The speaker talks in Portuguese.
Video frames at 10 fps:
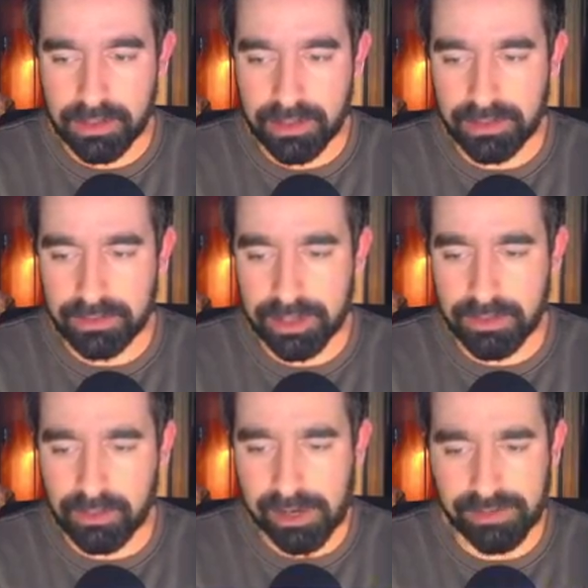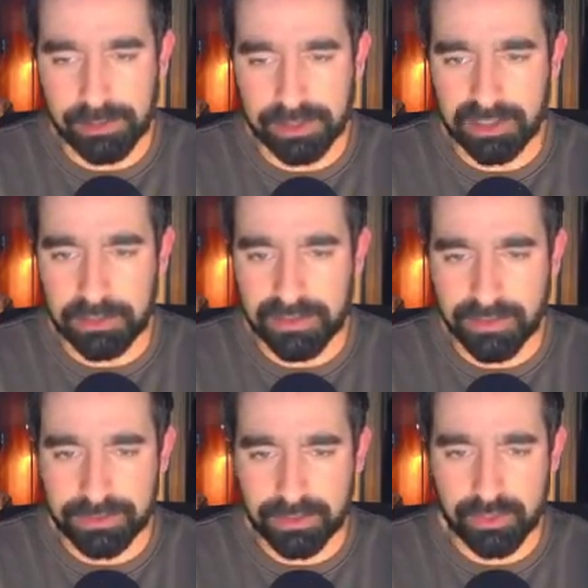Entretanto, o Rafa, em princípio, vai
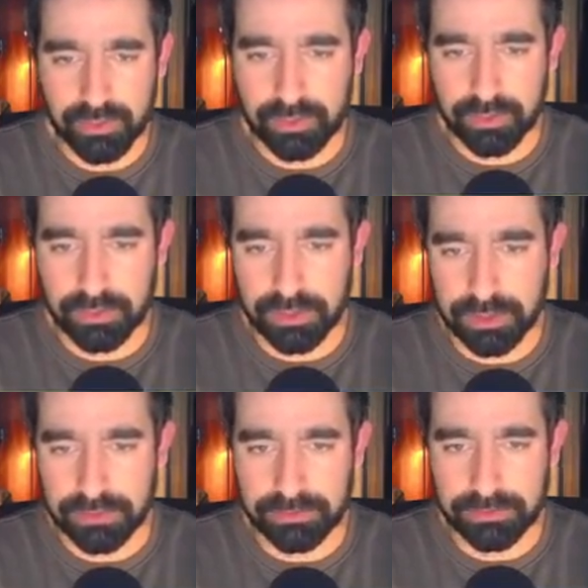fazer o jogo todo, ok?